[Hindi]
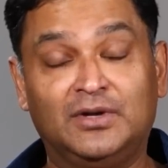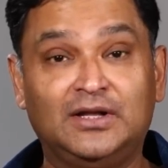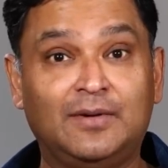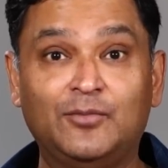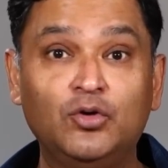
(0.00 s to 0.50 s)

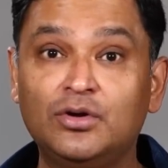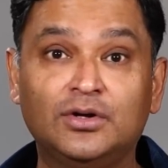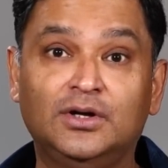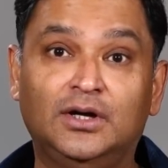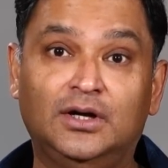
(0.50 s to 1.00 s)
मतलब हम लोग
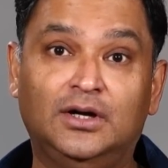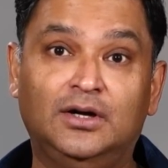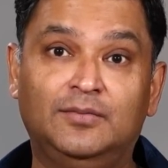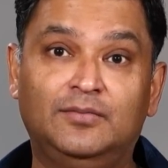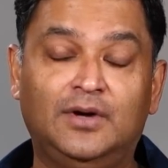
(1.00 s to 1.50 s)

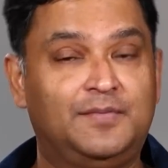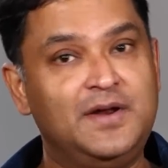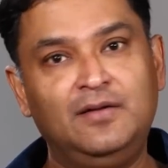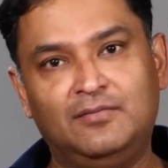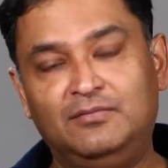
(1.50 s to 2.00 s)

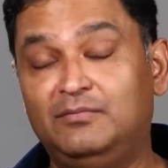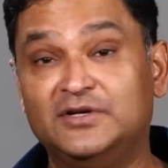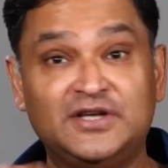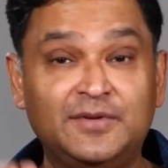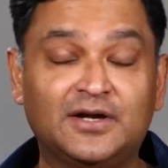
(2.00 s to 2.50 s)
अपने
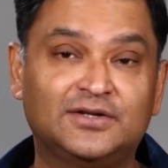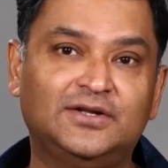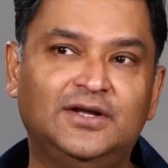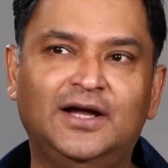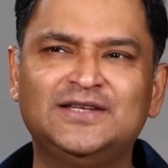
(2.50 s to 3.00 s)
मज़े भी करते
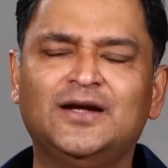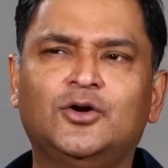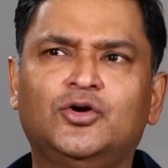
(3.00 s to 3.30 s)
थे अच्छा